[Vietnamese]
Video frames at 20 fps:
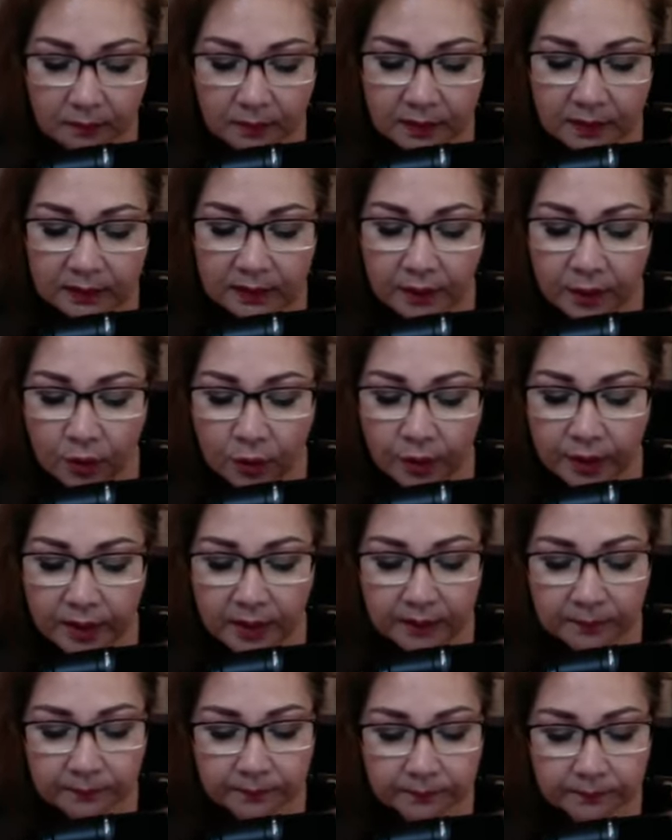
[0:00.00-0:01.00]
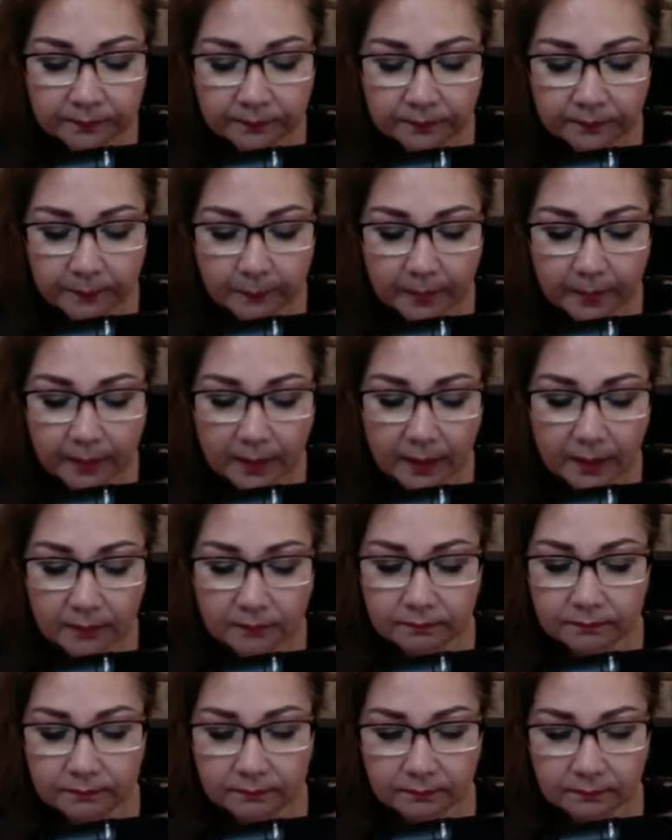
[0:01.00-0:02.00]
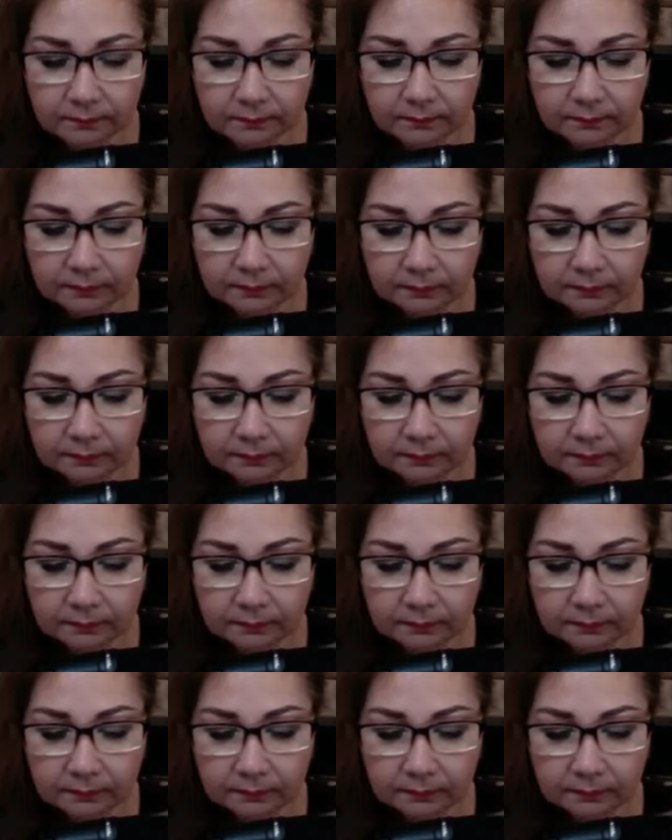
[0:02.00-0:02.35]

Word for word: người ta nói nè, uh-huh.